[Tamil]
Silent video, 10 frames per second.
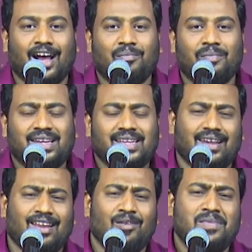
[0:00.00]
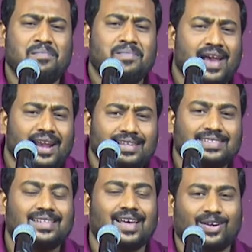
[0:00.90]
ஆமேன் எல்லாமே
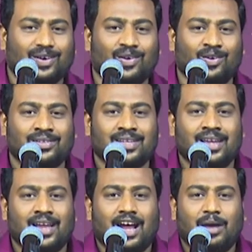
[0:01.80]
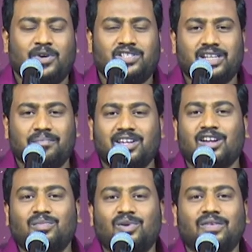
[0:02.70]
பேலன்ஸ்டாக இருக்கணும் அப்போ
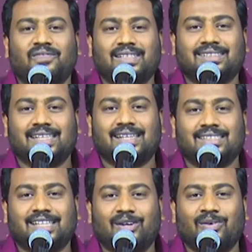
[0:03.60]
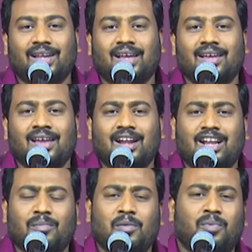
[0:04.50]
ஜெபிக்கும் போது ஃபஸ்ட்டு என்ன செய்யணும்னா
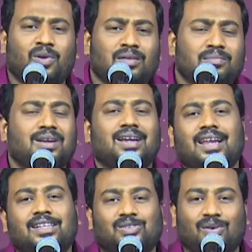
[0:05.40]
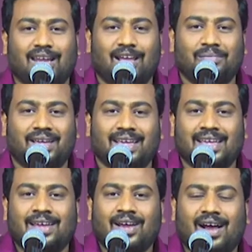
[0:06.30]
நம்ம புலம்பல்களை சொல்லாமல்
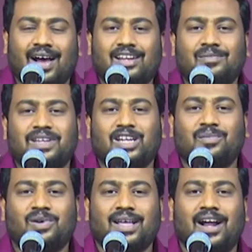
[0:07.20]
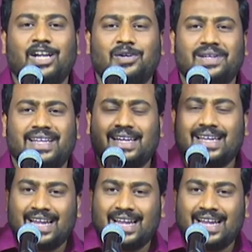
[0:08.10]
ஆரம்பிக்கும் போது ஆண்டவரே